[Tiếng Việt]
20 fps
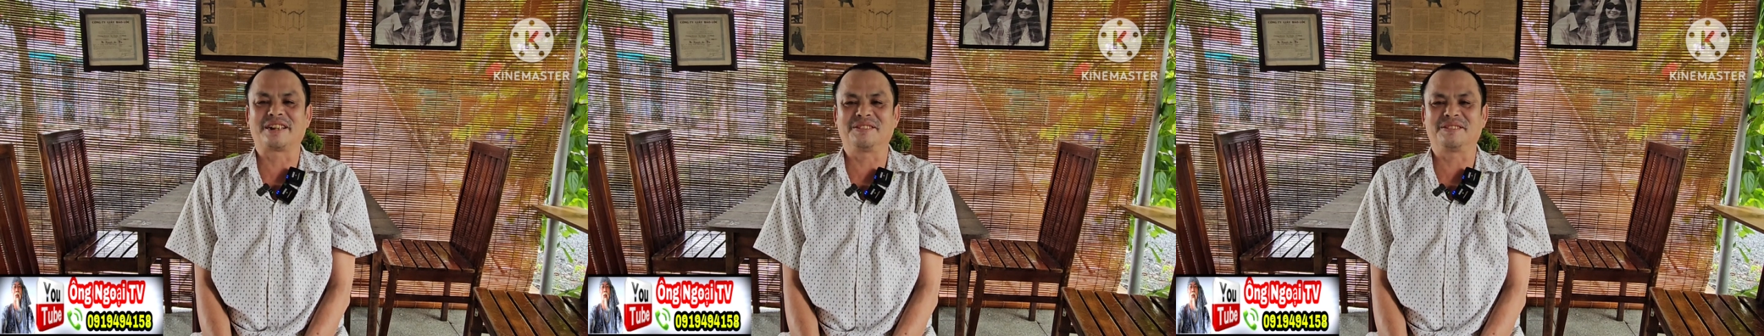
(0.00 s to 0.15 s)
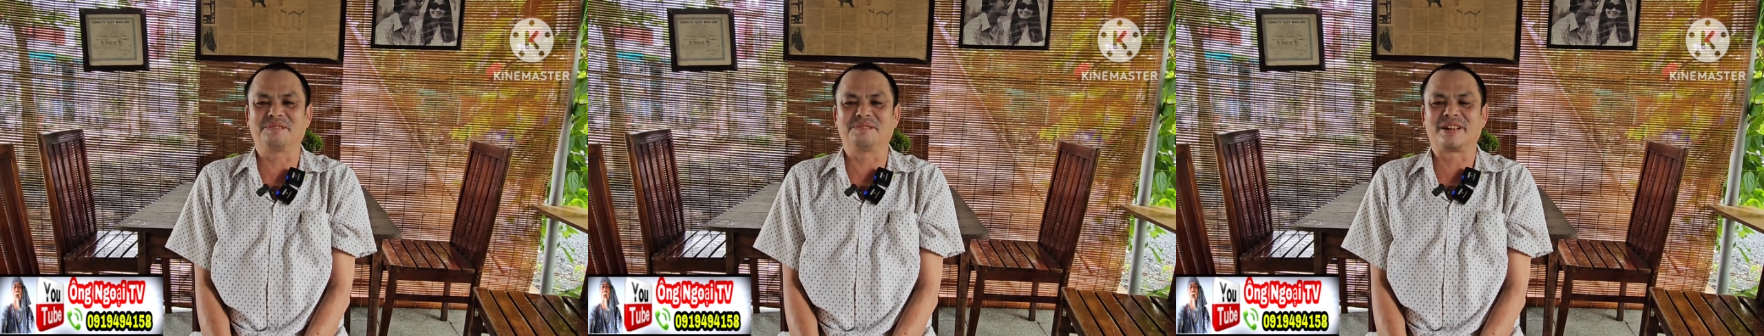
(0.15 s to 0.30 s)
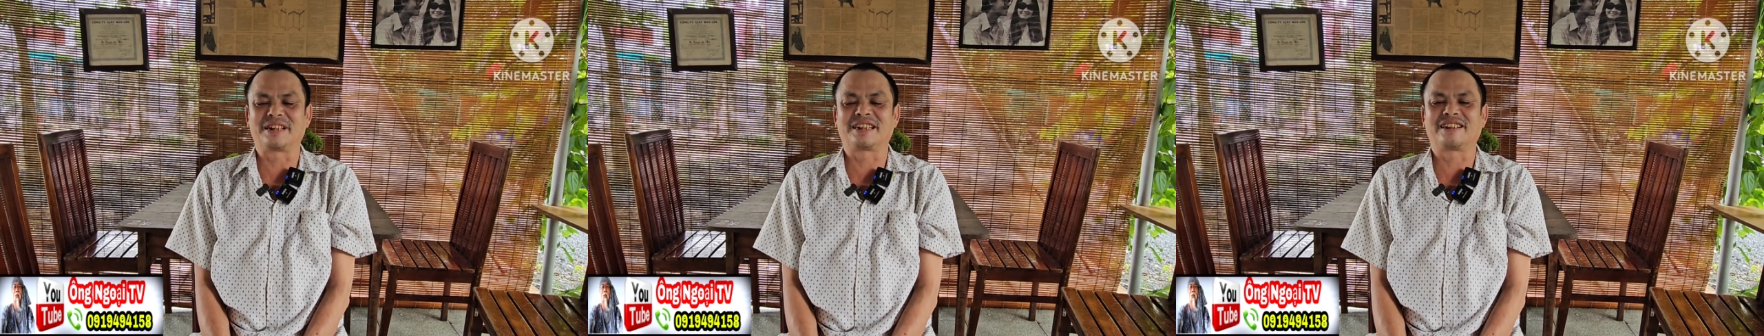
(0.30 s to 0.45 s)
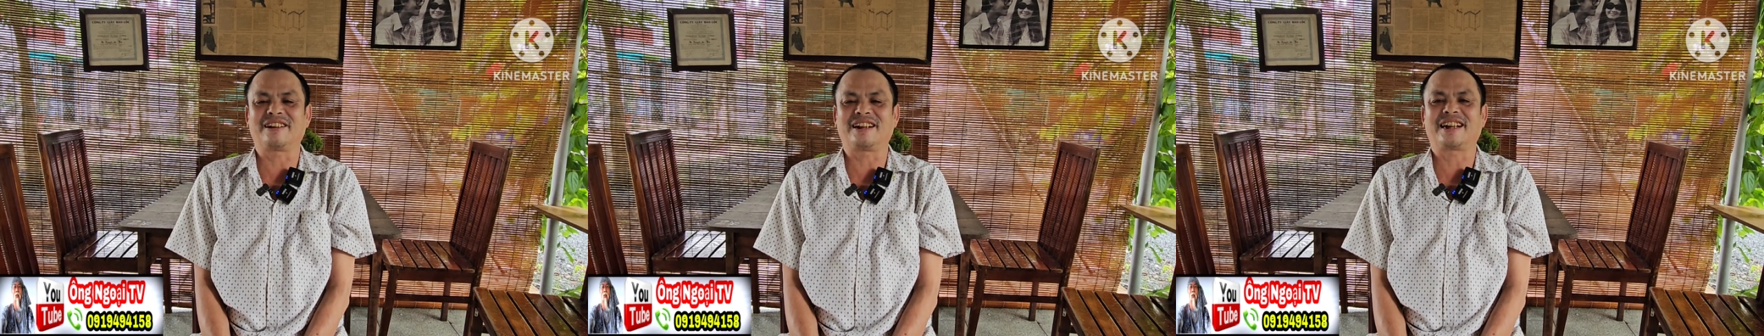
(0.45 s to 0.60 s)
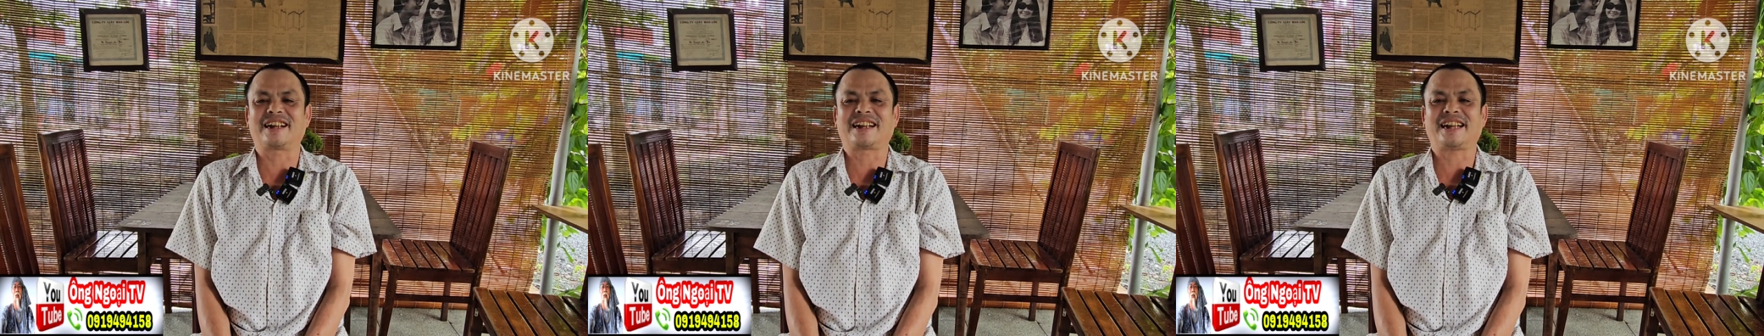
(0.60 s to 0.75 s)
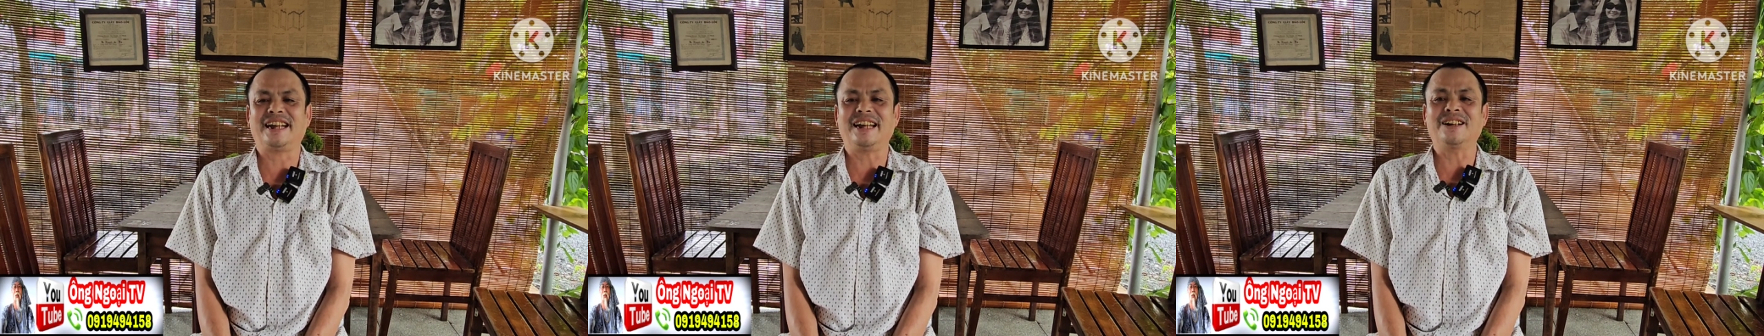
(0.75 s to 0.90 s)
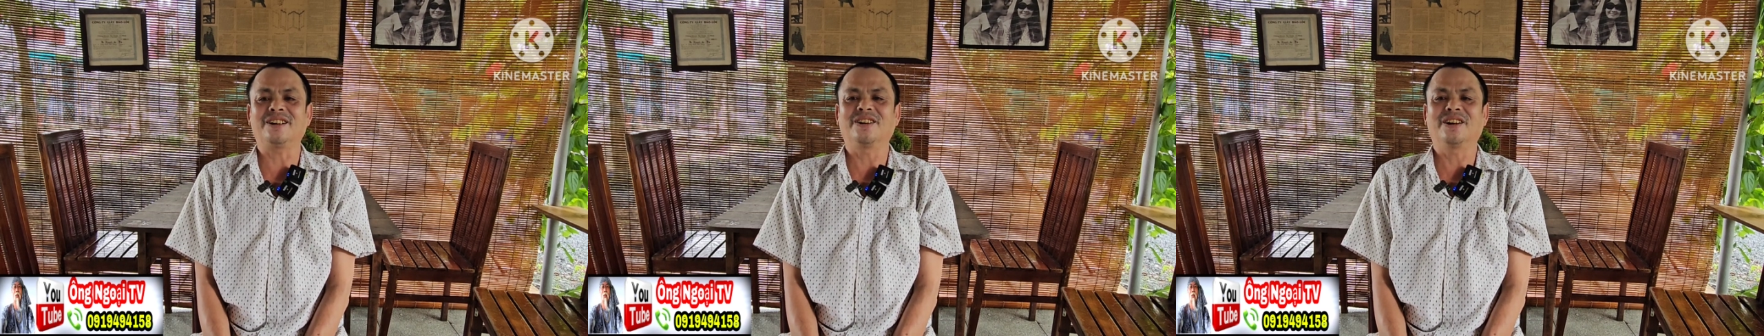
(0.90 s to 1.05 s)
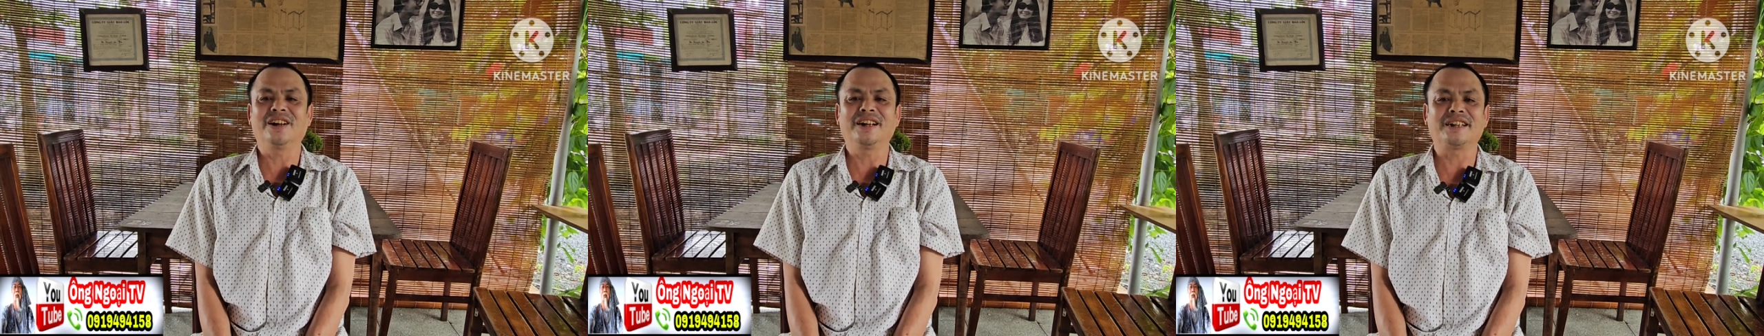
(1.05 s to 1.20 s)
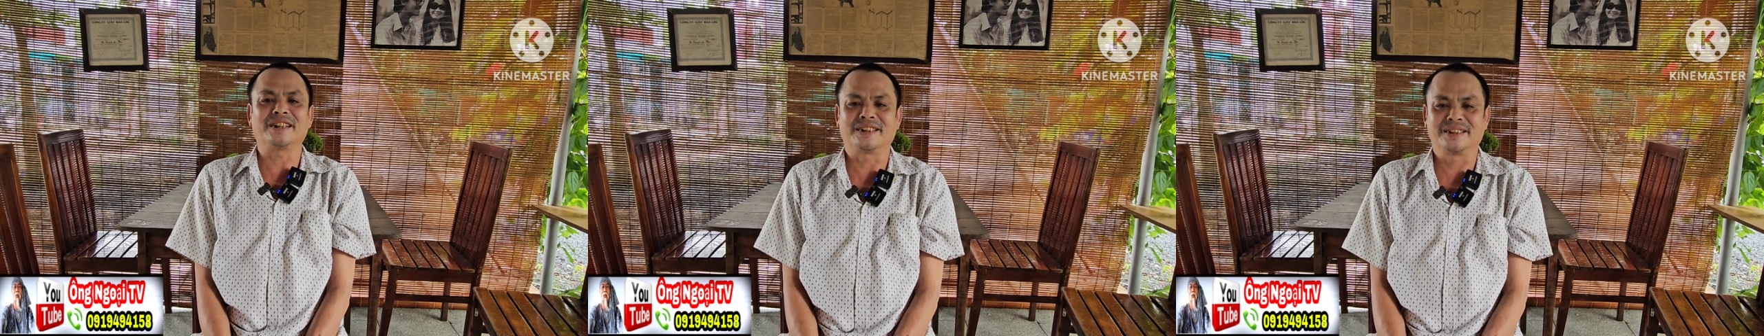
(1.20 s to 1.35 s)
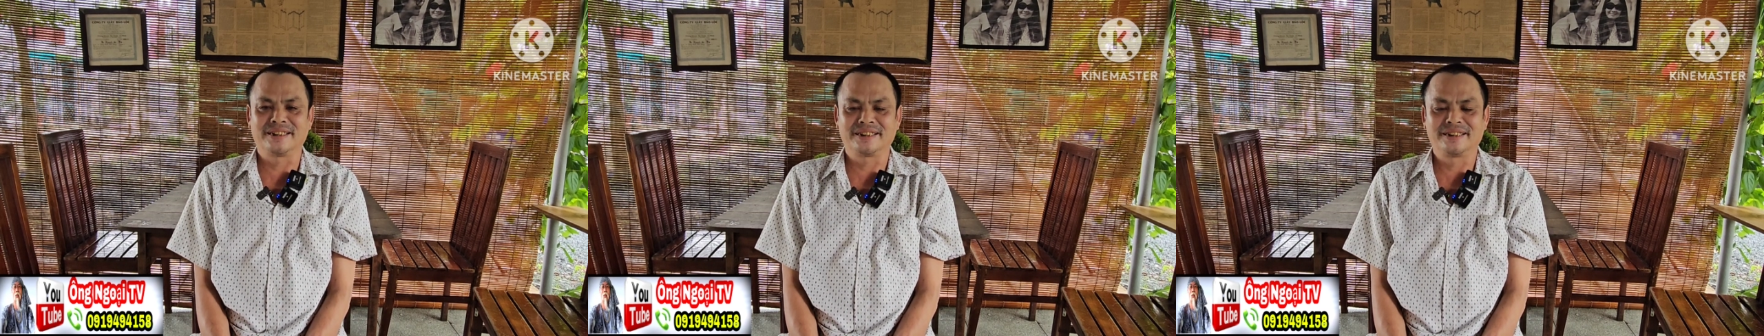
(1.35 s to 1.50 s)
mình mình gọi là ké
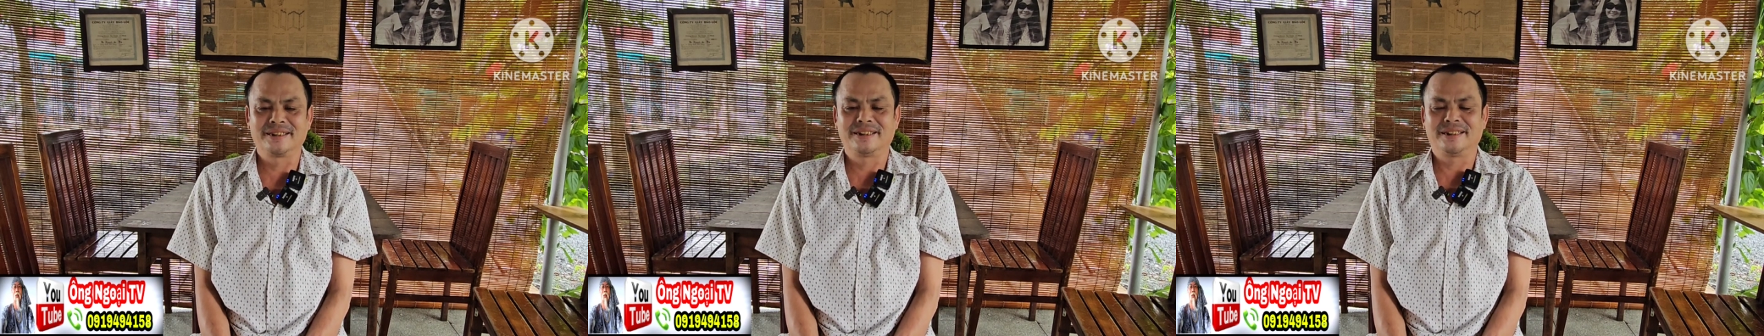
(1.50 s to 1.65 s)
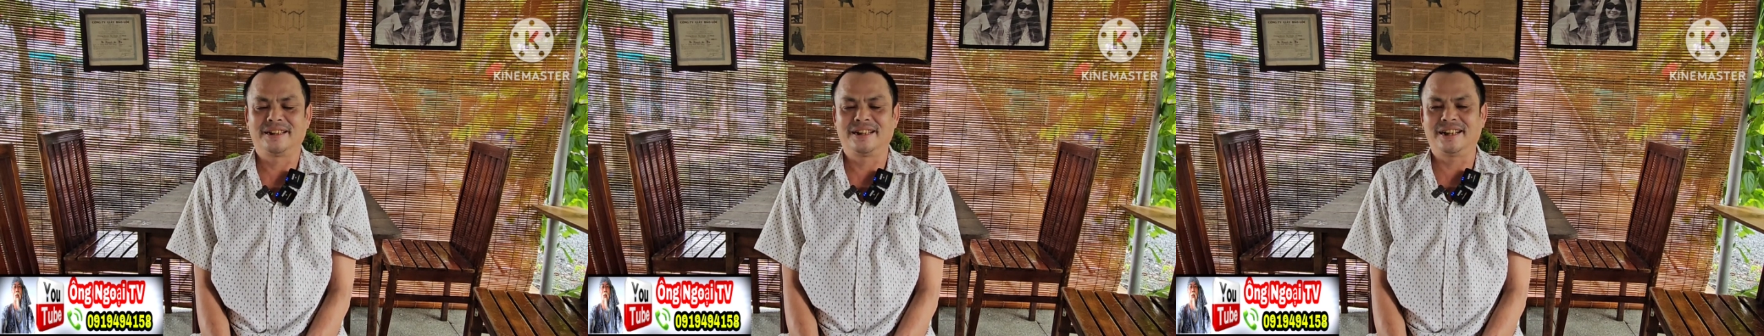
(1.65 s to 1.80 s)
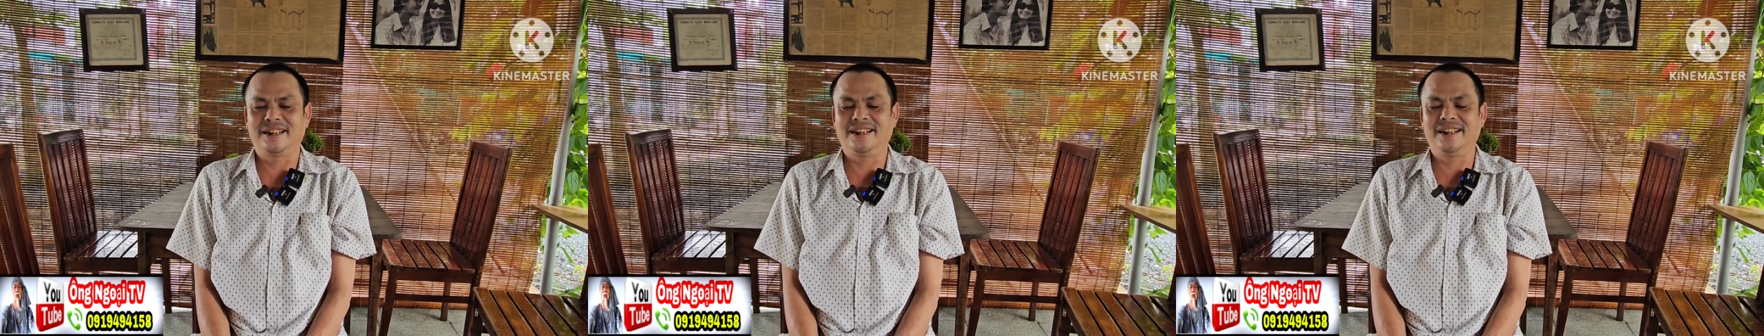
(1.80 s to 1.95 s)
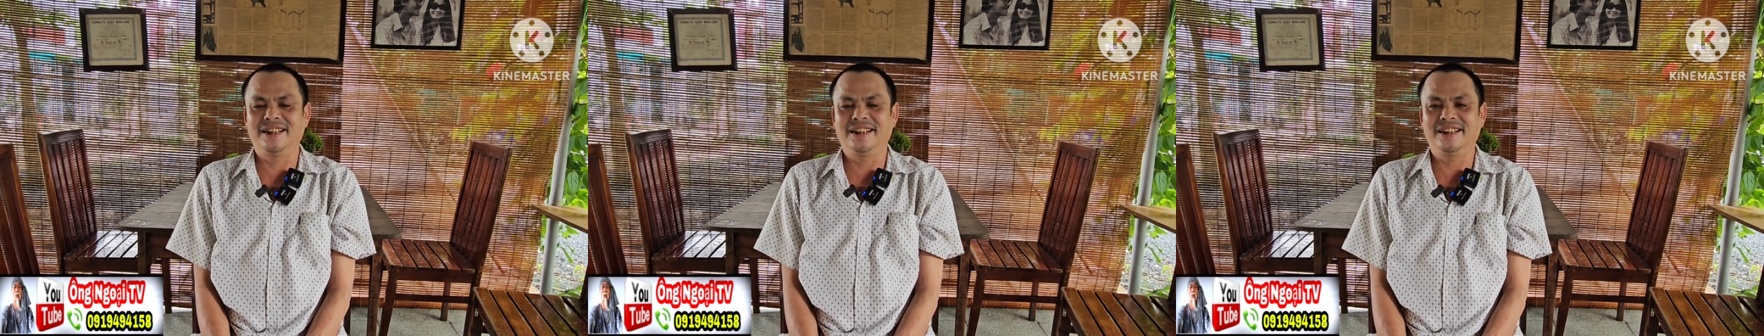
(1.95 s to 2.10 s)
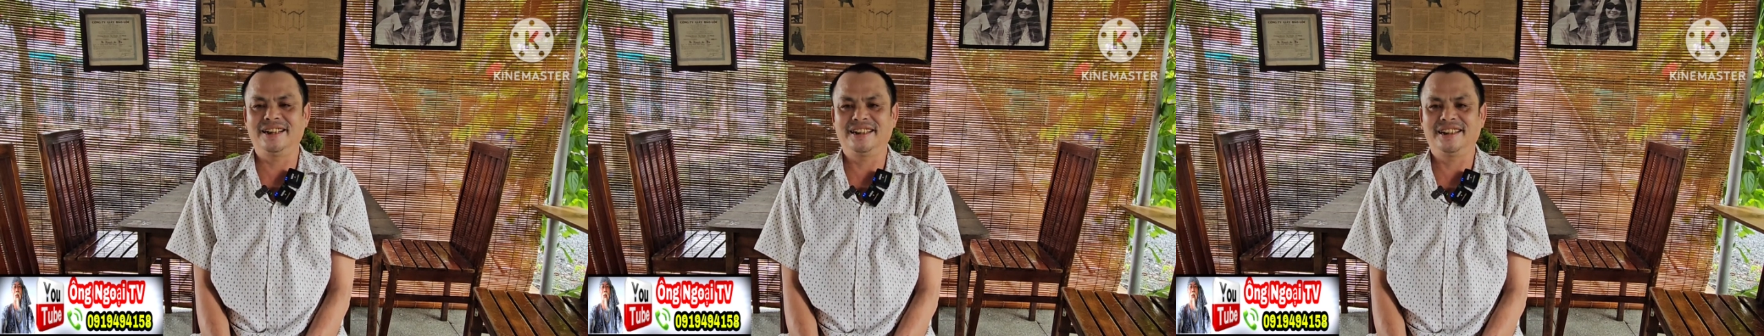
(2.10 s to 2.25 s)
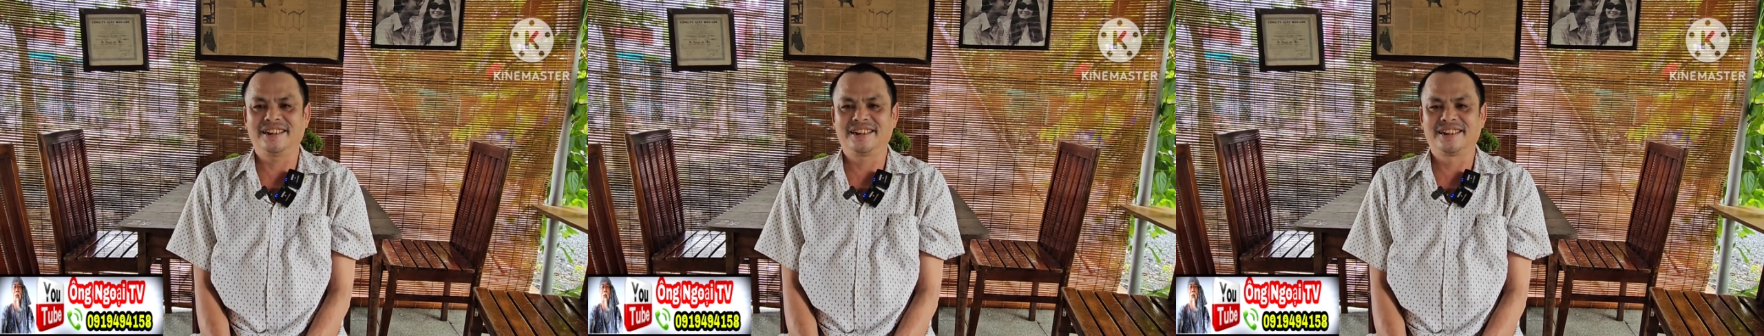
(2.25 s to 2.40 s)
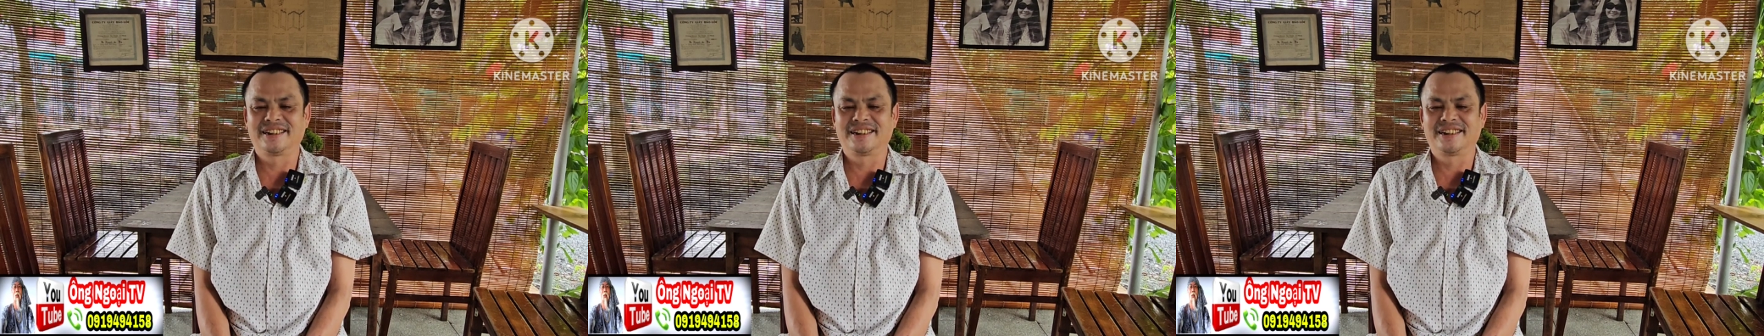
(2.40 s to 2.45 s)
thôi dạ. Đấy.